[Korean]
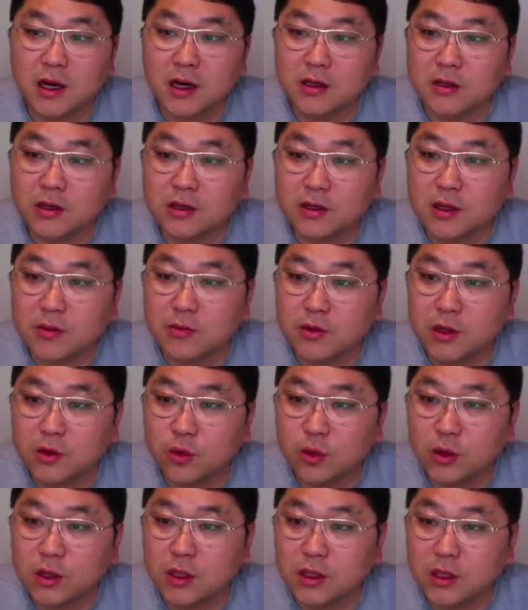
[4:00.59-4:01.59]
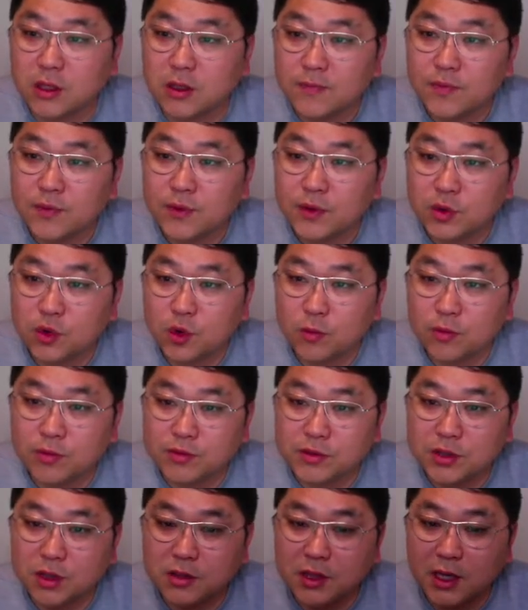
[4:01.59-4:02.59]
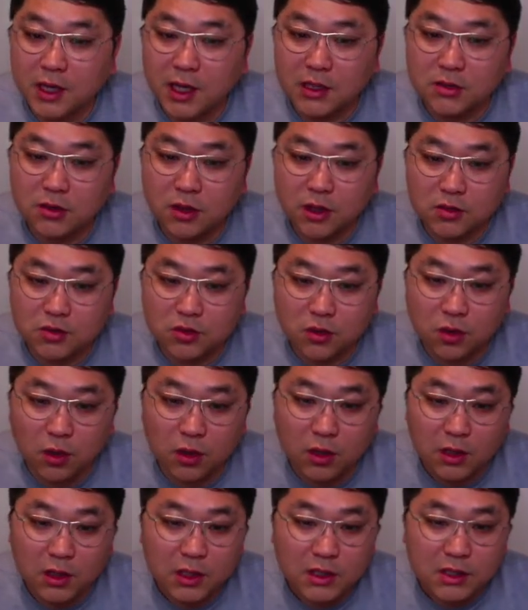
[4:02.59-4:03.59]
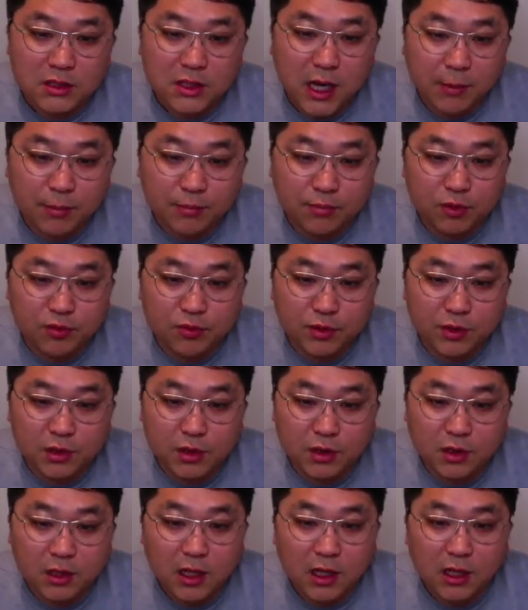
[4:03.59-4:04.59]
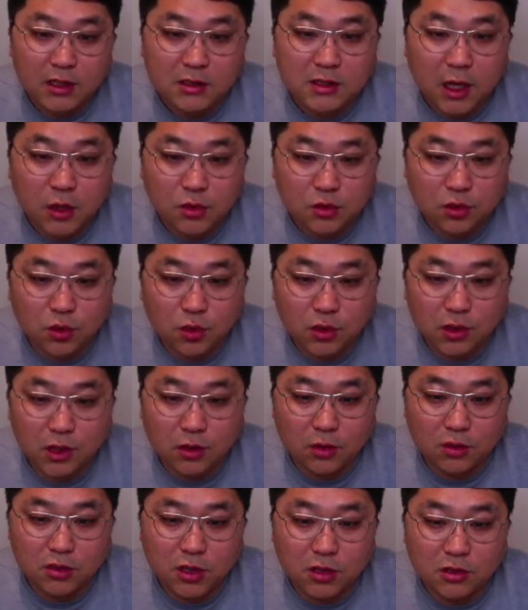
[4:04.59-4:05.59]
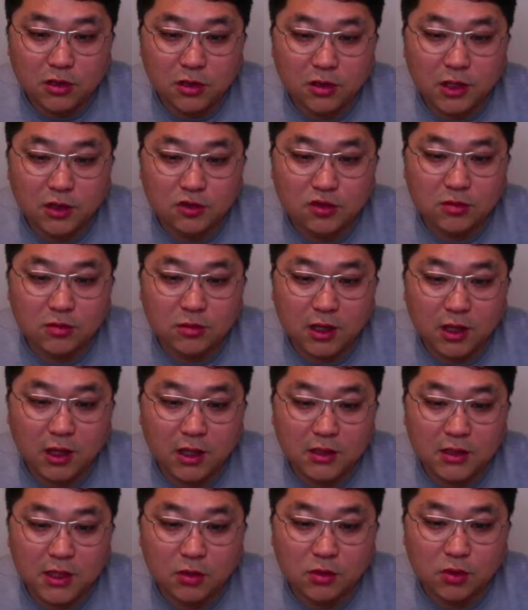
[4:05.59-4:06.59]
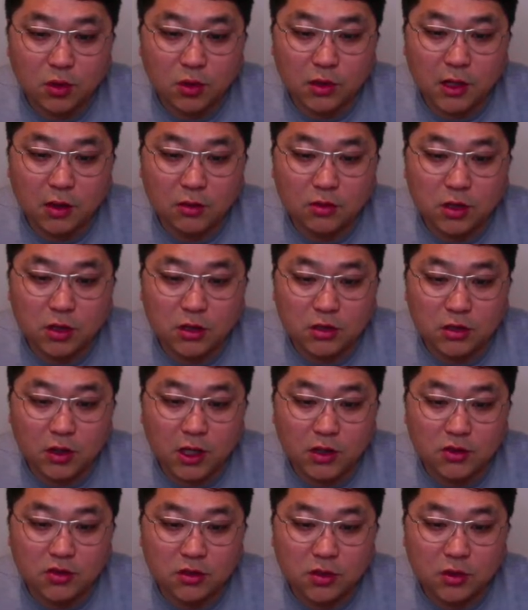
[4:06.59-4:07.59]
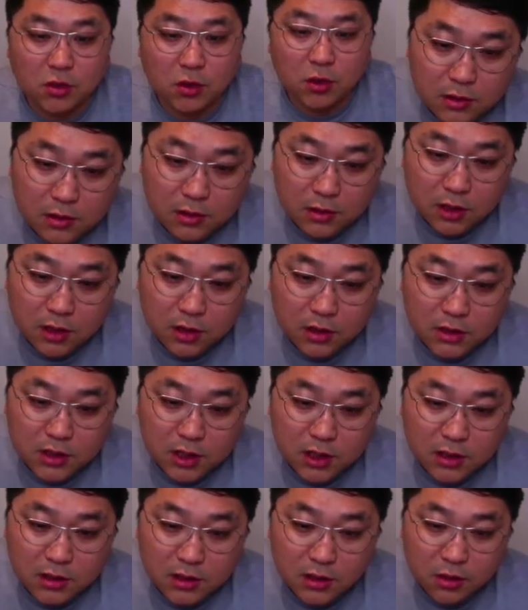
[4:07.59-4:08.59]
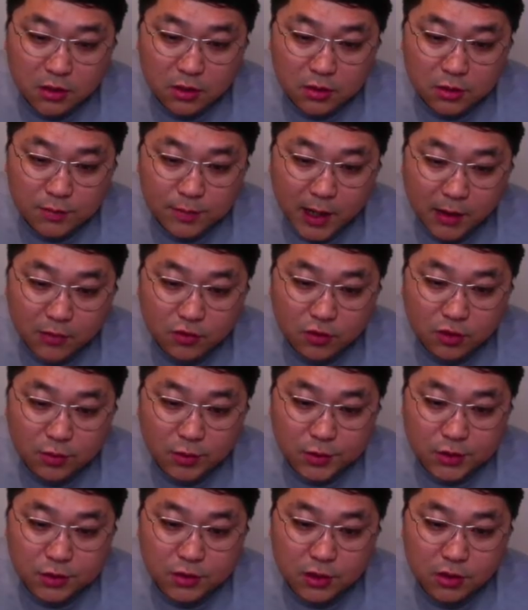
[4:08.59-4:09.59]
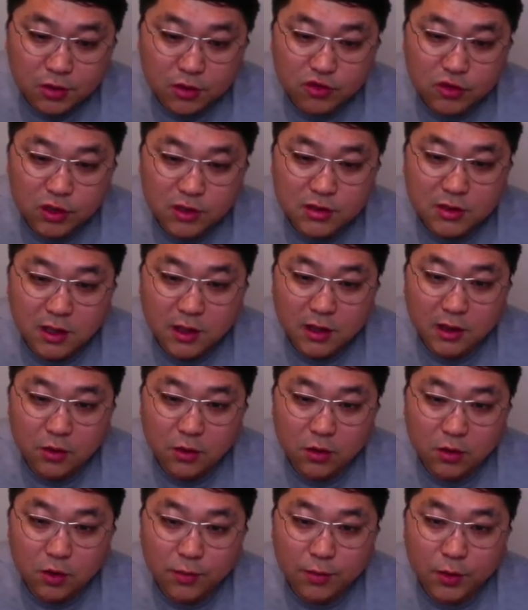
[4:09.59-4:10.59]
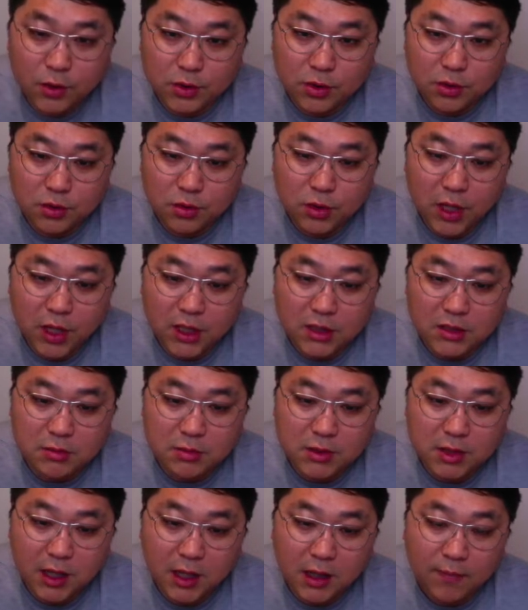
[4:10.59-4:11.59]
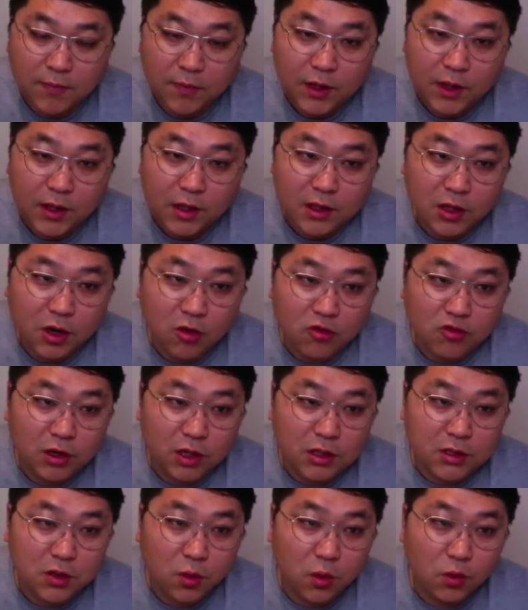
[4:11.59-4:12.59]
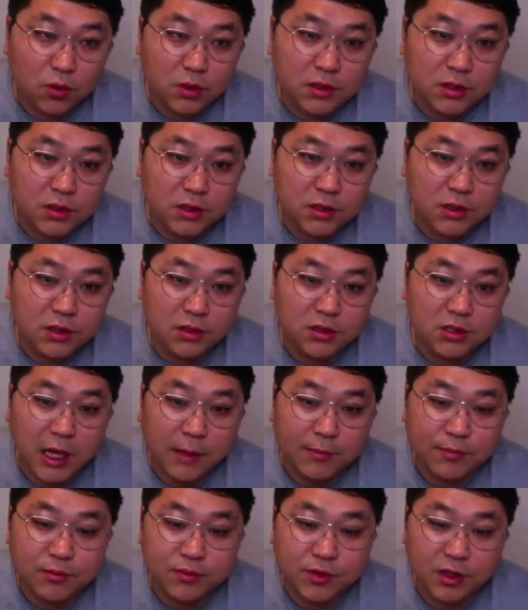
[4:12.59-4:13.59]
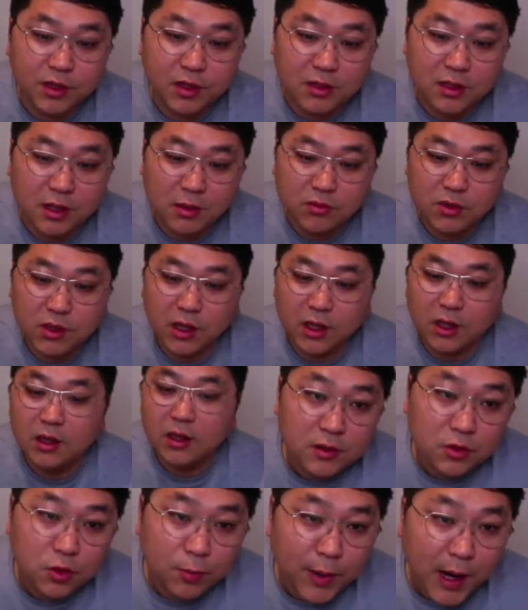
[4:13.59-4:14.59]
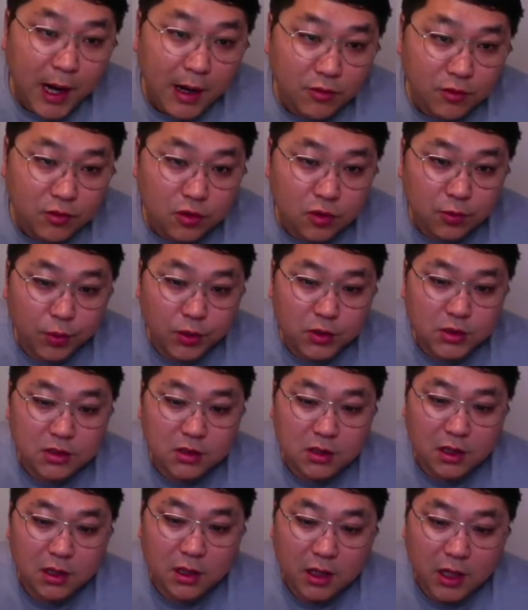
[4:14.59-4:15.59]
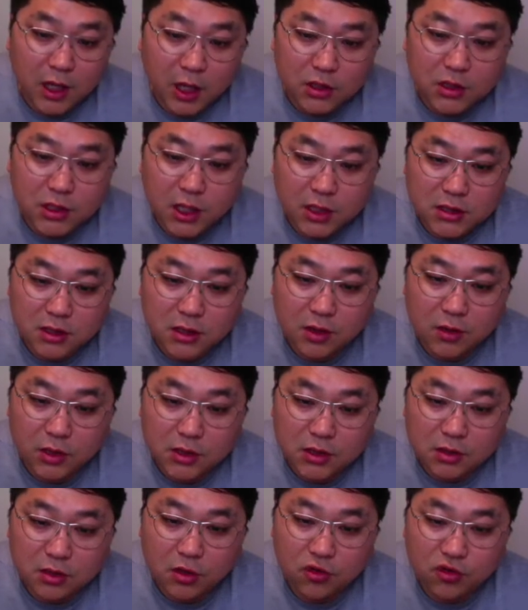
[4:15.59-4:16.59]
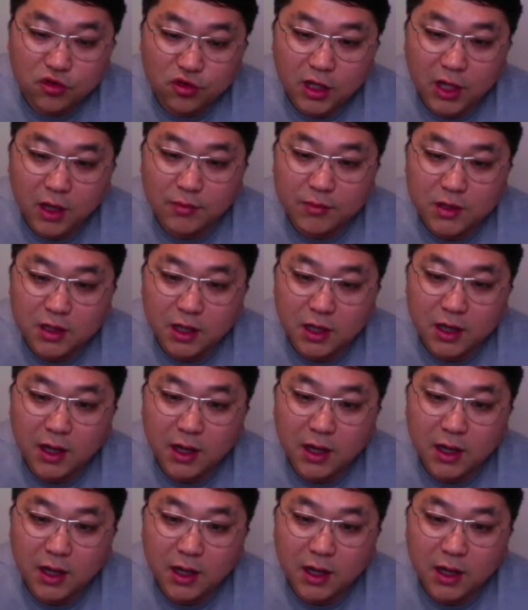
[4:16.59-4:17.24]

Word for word: 그렇기 때문에 여기 이 부분 선택하셔가지고 샵 부분을 사우스 코리아로 설정을 해주십니다. 사우스 코리아로 설정해주시고 커런시 같은 경우는 파운드로 보셔도 되고 US 달러로 보셔도 되겠습니다. 영국에서 오는 그런 제품들이기 때문에 이 파운드로 보시는 게 결제하시는 게 훨씬 더 유리합니다.